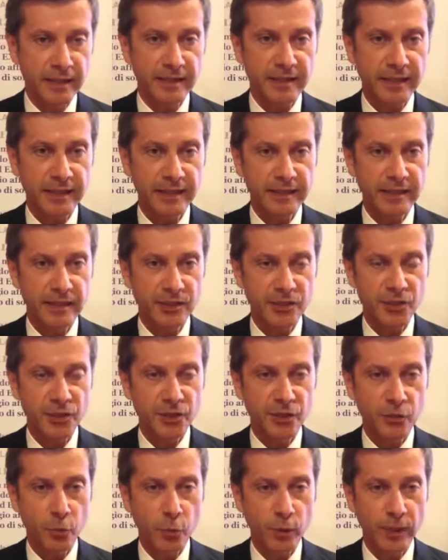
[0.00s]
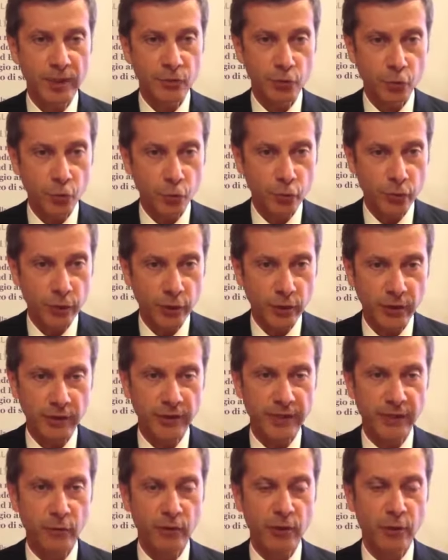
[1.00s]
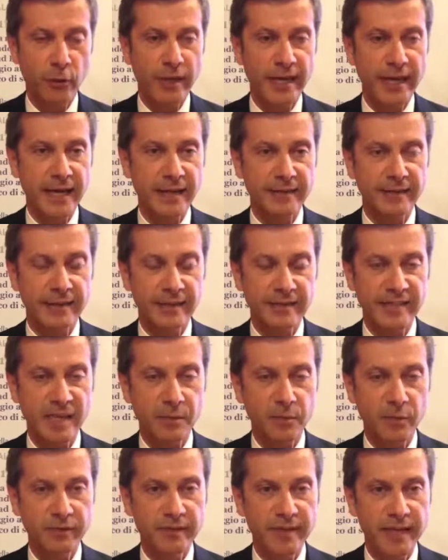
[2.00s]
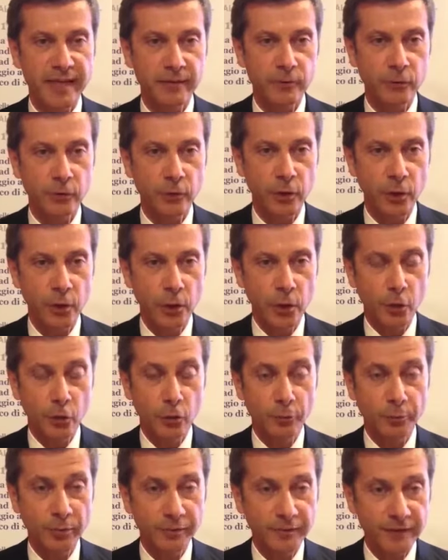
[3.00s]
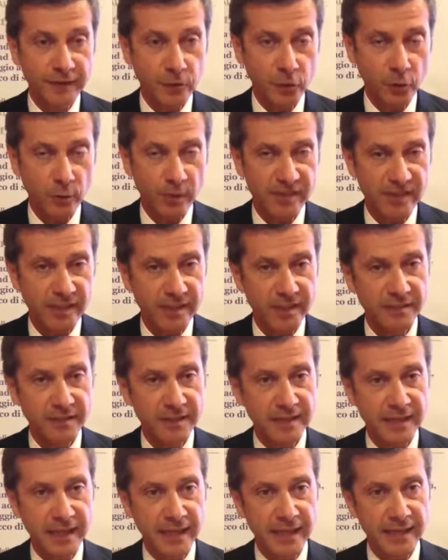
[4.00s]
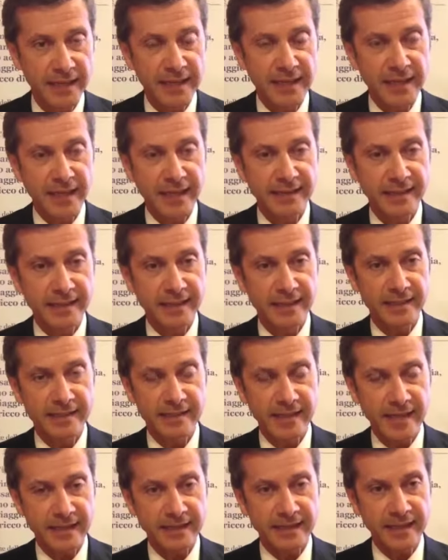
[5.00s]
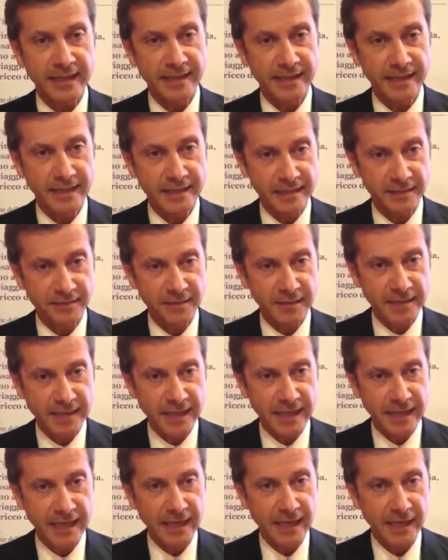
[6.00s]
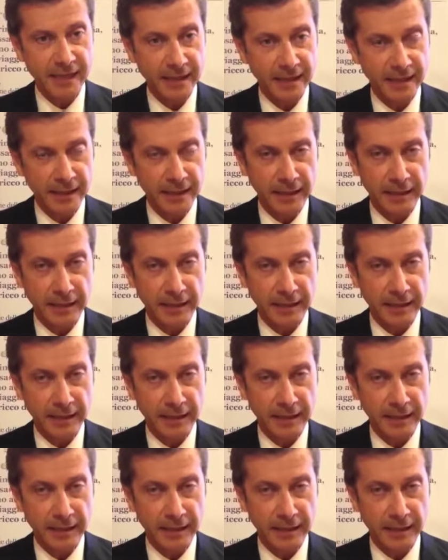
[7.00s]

35 giugno neolaureati che stiamo avviando con profitto questa attività ed è iniziata anche l'attività eh,